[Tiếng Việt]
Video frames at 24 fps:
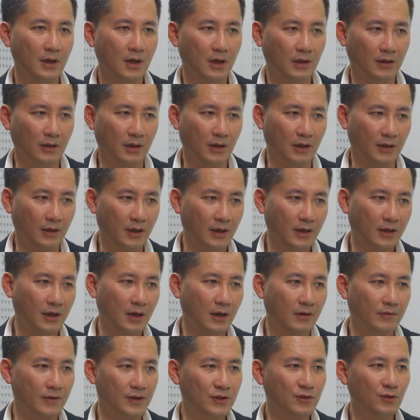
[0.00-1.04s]
ờ, ngay
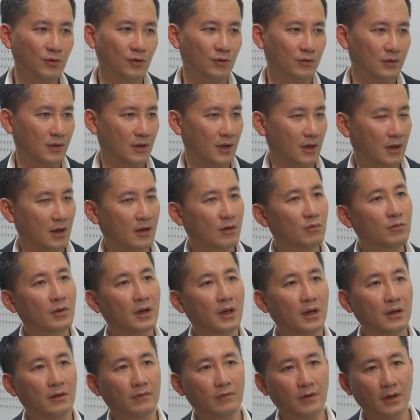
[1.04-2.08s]
cả ví dụ như là các công
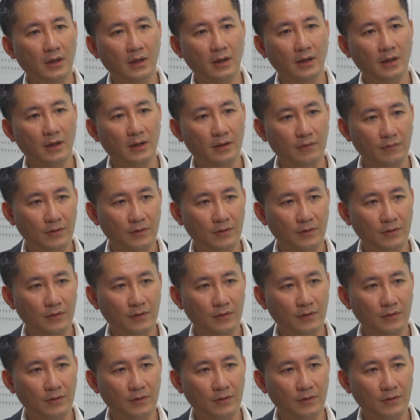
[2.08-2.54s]
nghệ về